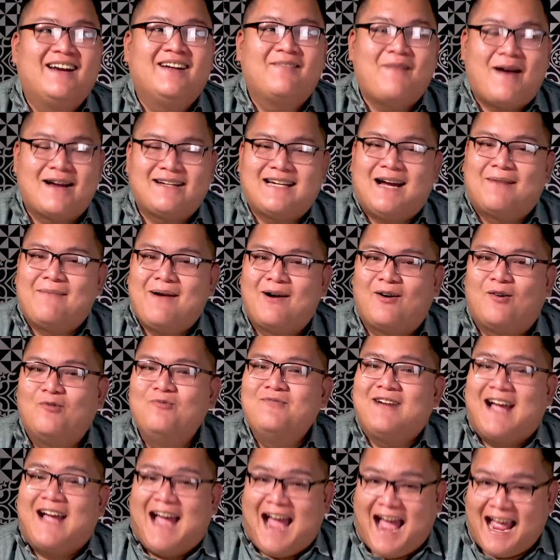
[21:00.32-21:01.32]
nói bạn trong bạn
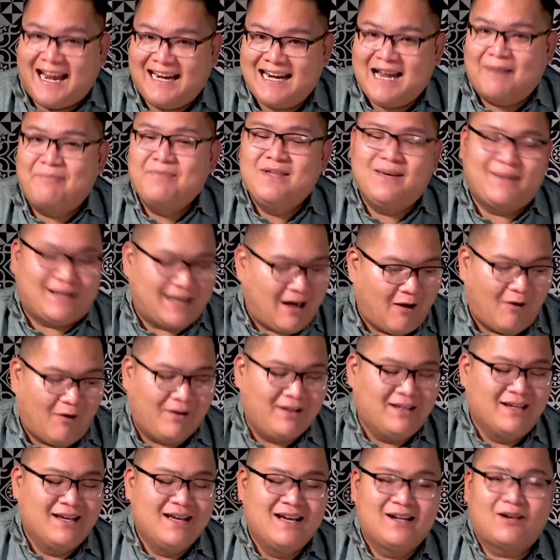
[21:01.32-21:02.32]
cũng ngại lắm nhưng mà
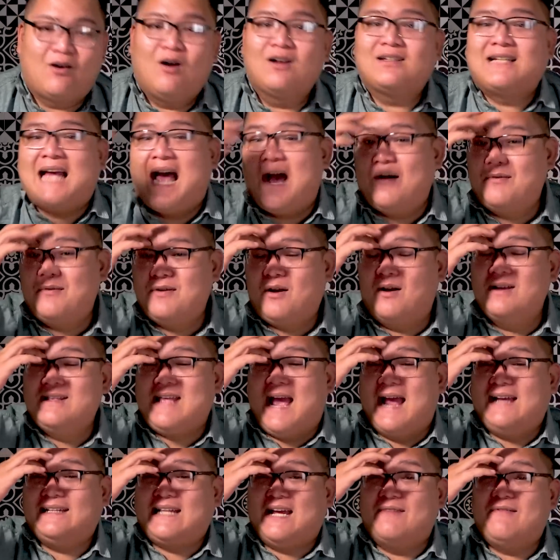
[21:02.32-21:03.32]
thôi có sao nói
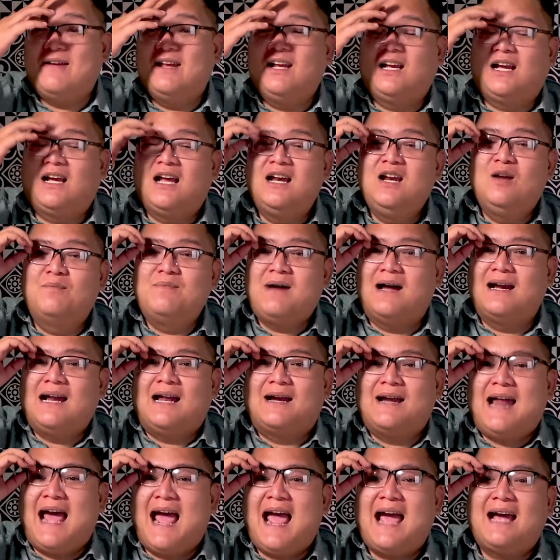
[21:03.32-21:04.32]
vậy tại vì cái lúc đó
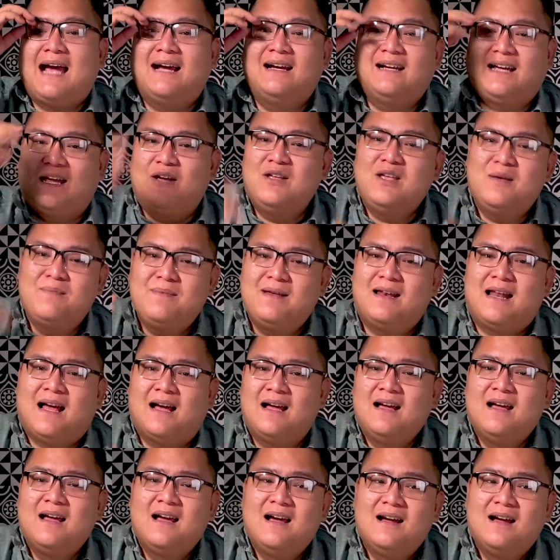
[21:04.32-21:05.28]
là đang kiểu giống như là